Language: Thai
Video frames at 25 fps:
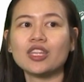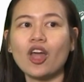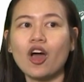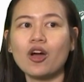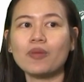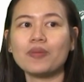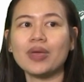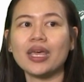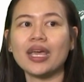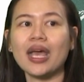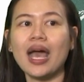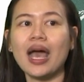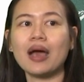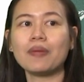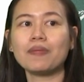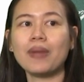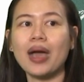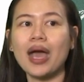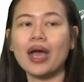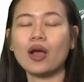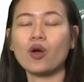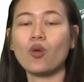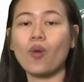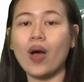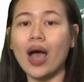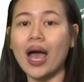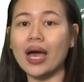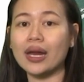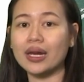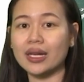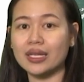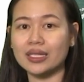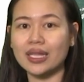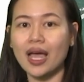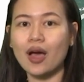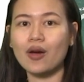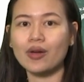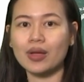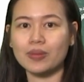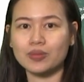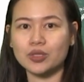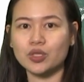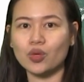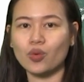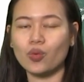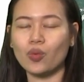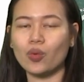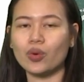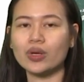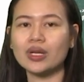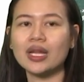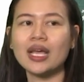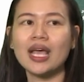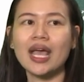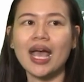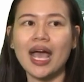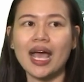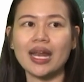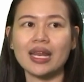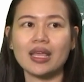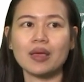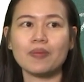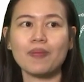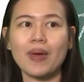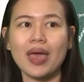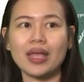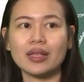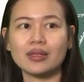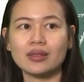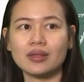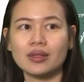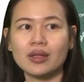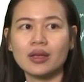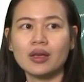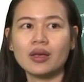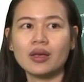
ต้องมีค่ามากกว่าหรือเท่ากับ 0อันนี้เป็น